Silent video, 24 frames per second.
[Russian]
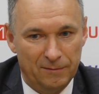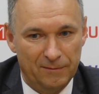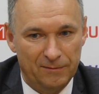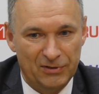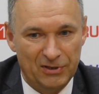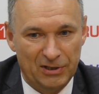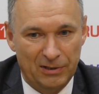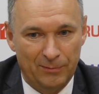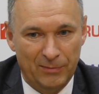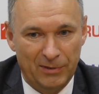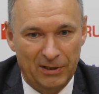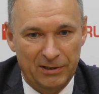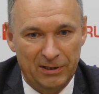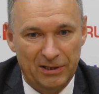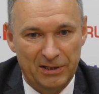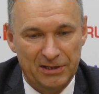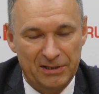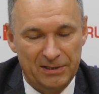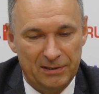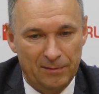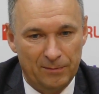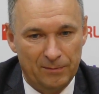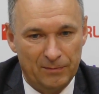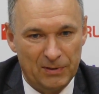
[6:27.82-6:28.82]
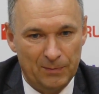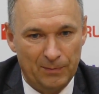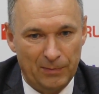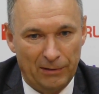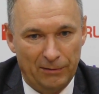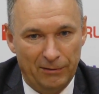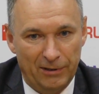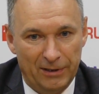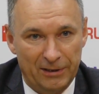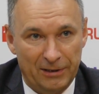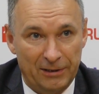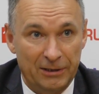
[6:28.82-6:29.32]
взаимодействием с
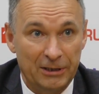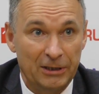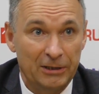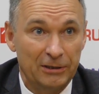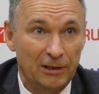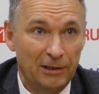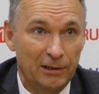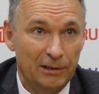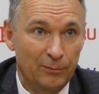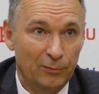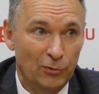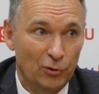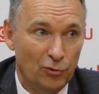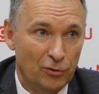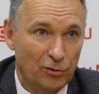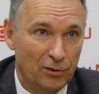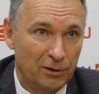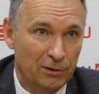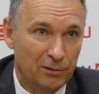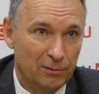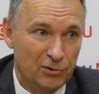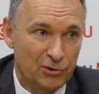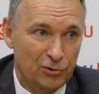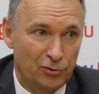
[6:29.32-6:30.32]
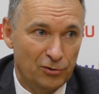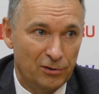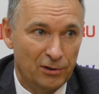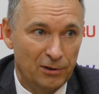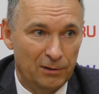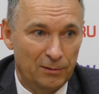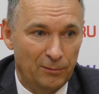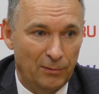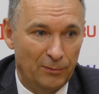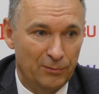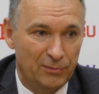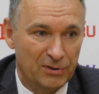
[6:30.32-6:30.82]
правоохранительными органами, с
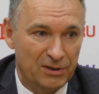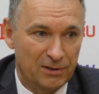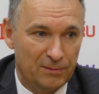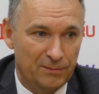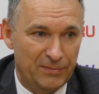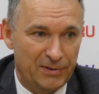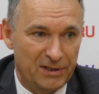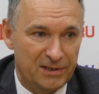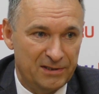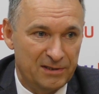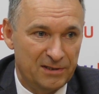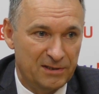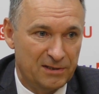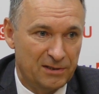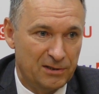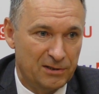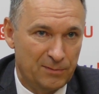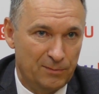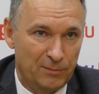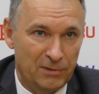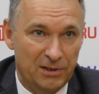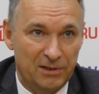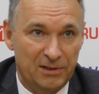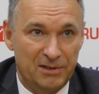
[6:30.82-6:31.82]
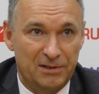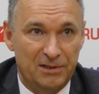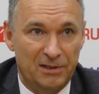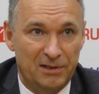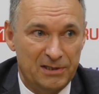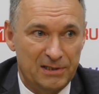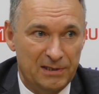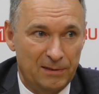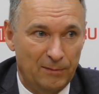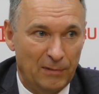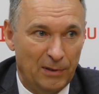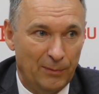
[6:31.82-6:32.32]
органами безопасности, с
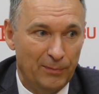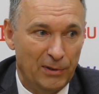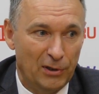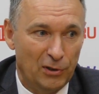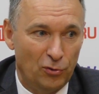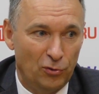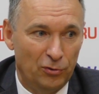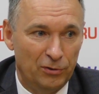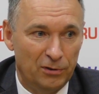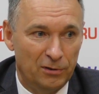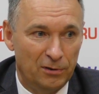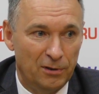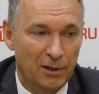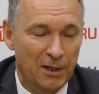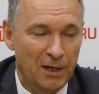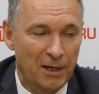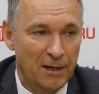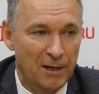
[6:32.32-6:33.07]
Министерством обороны,